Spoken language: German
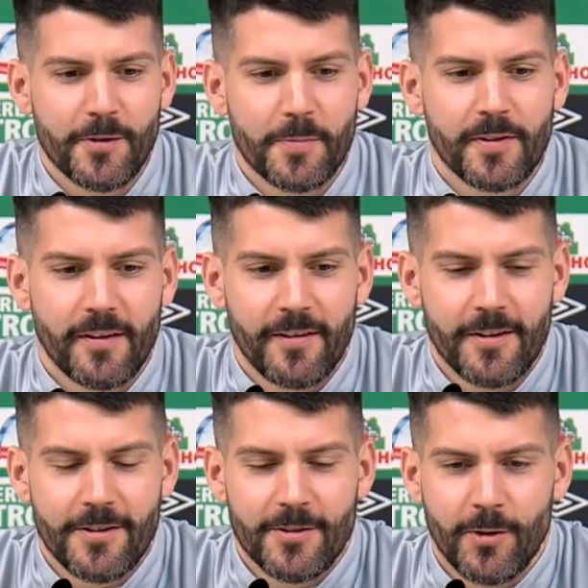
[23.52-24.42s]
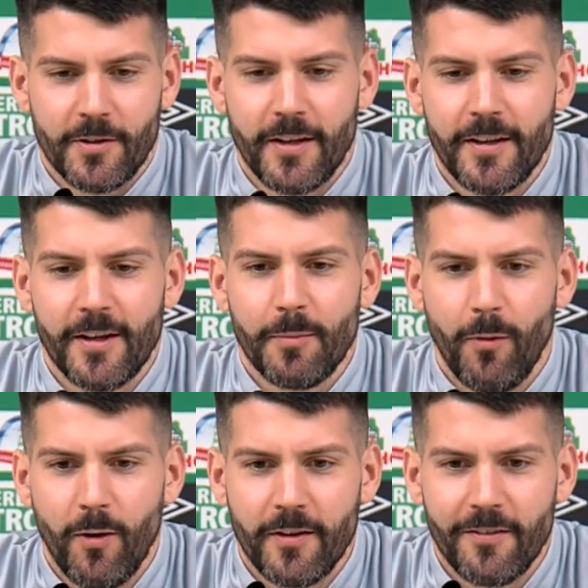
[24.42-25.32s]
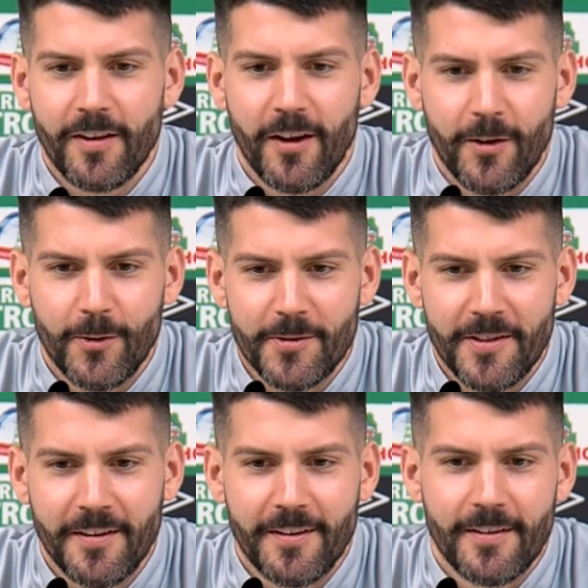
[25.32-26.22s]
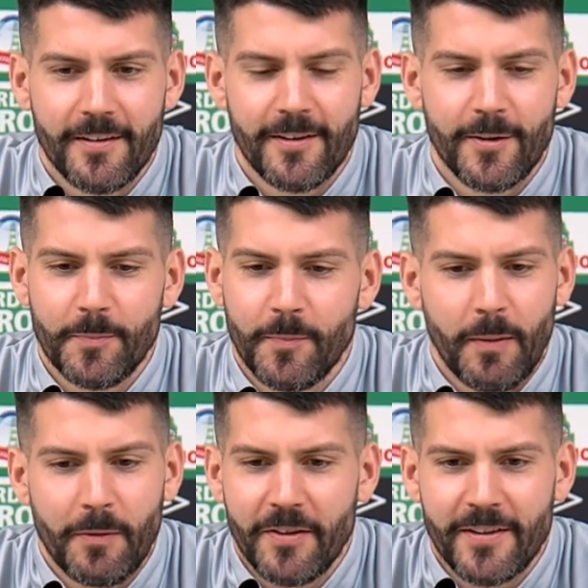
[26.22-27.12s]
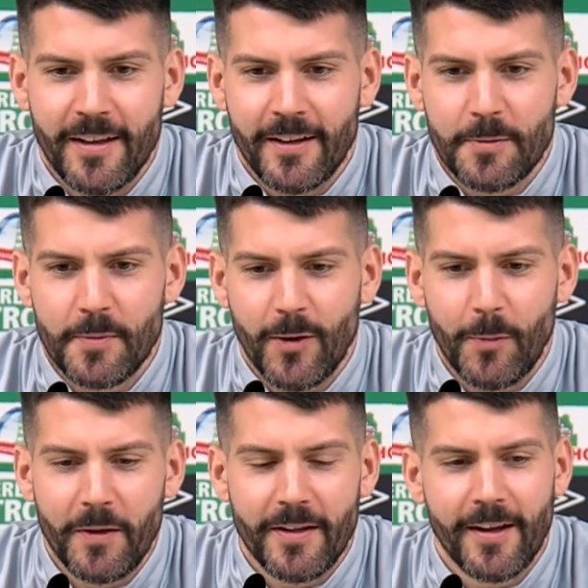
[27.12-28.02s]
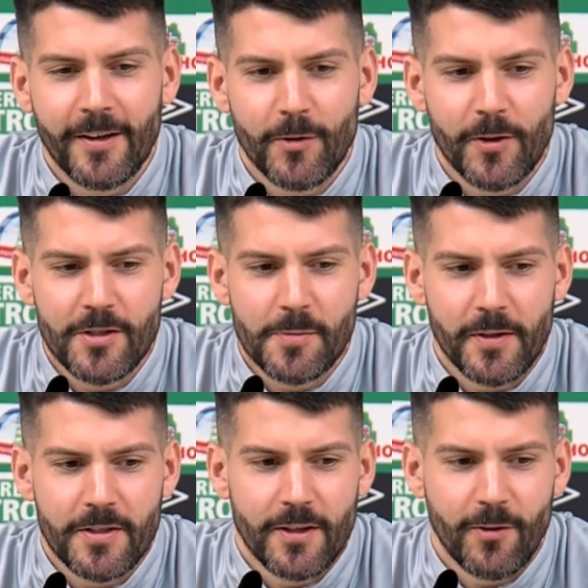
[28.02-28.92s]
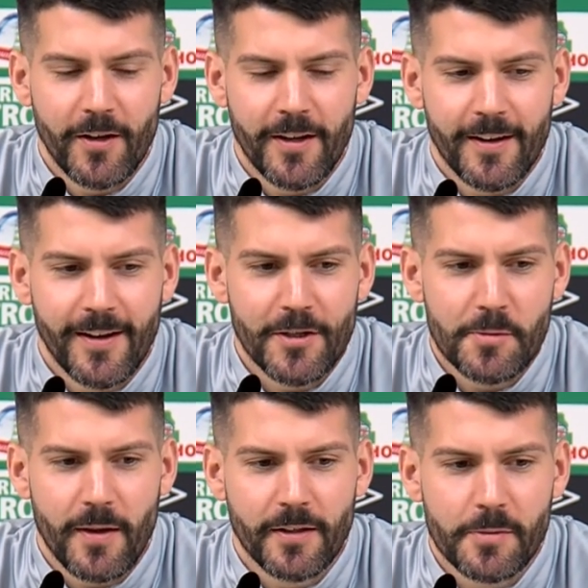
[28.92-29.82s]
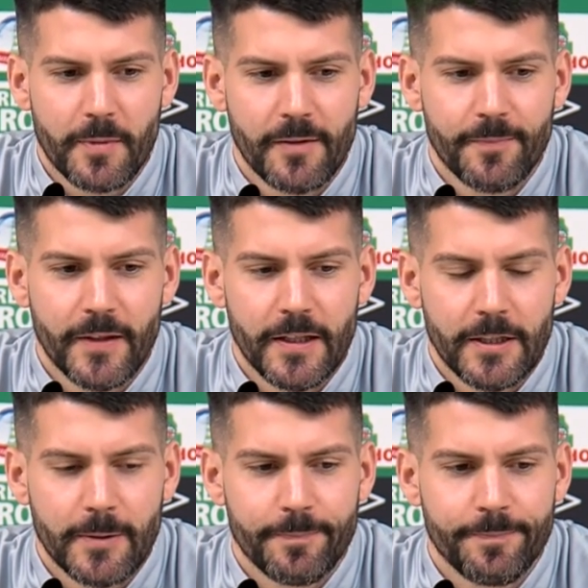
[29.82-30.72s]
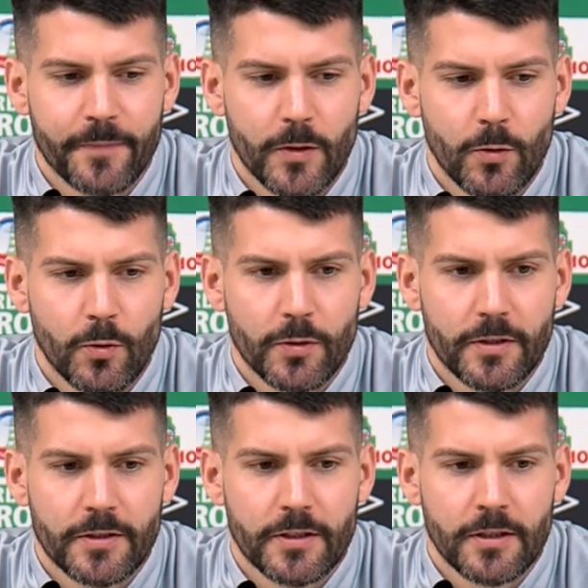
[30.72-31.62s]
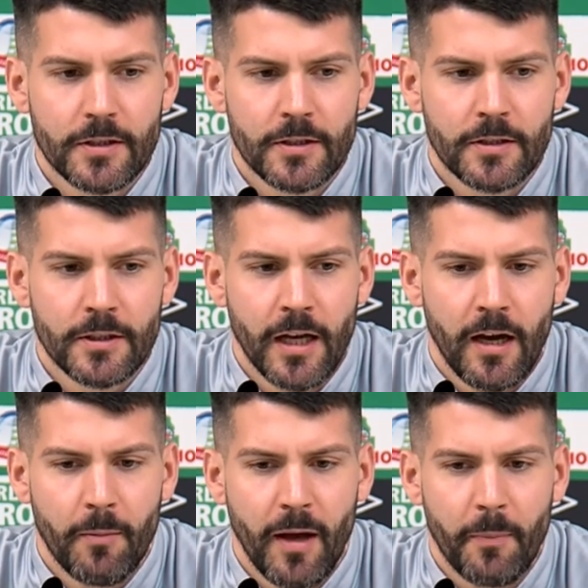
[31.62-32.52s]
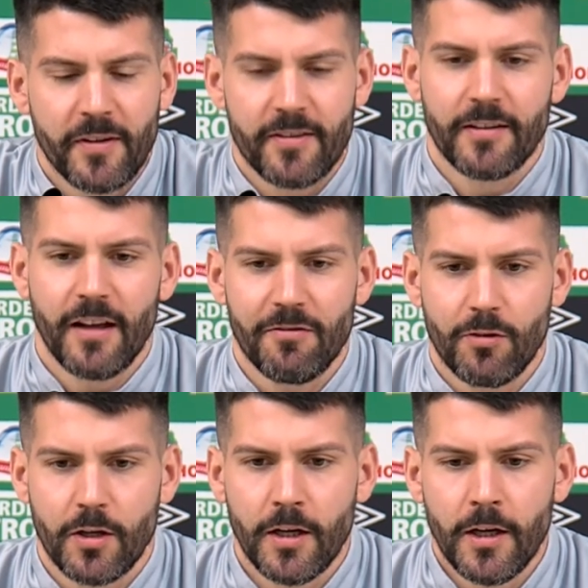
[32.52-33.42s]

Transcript: bin tatsächlich dort in der Nähe geboren, in Villajoyosa. Ähm, aber wie gesagt, ich bin ja komplett eingedeutscht, spreche auch leider kein Spanisch mehr. Ähm, und äh, ja, aber abgesehen davon,